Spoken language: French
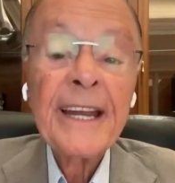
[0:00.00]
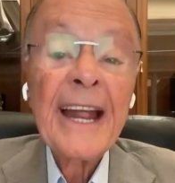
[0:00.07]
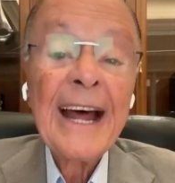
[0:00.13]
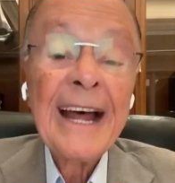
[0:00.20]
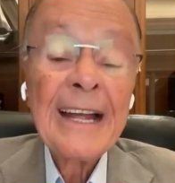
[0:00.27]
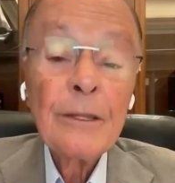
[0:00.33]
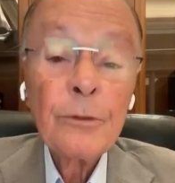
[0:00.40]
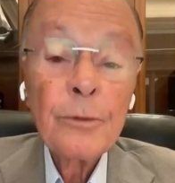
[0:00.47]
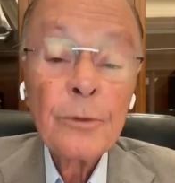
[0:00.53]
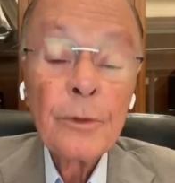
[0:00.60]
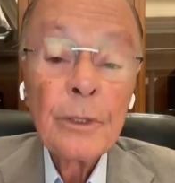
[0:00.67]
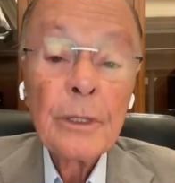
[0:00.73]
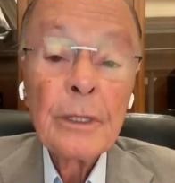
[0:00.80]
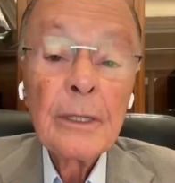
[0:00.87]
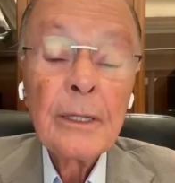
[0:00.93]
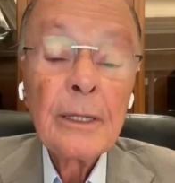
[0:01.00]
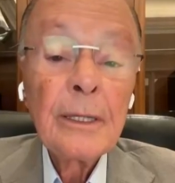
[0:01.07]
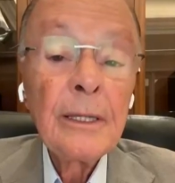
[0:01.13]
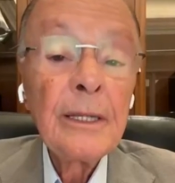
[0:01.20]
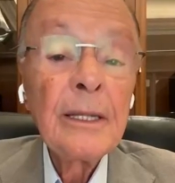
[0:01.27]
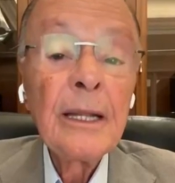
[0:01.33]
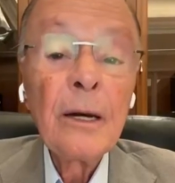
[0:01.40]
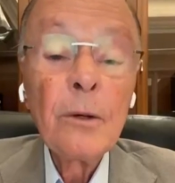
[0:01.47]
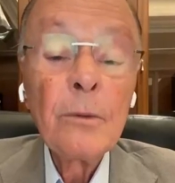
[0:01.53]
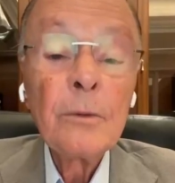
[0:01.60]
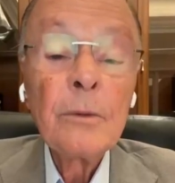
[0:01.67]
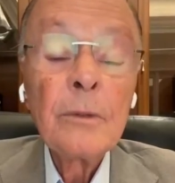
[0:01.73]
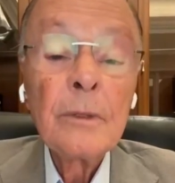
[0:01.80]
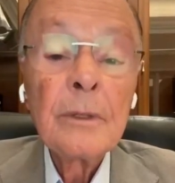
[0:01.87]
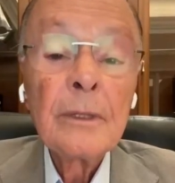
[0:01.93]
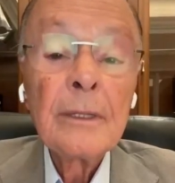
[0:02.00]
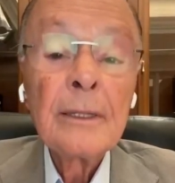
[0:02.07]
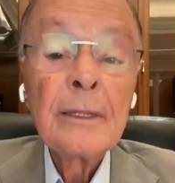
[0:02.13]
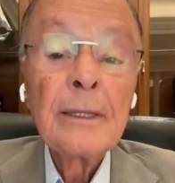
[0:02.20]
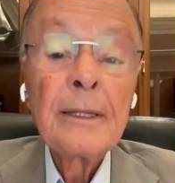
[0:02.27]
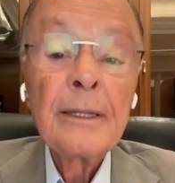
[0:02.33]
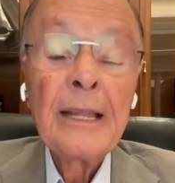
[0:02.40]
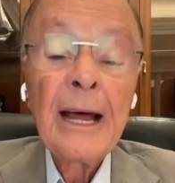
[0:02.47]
J'ai été engendré, non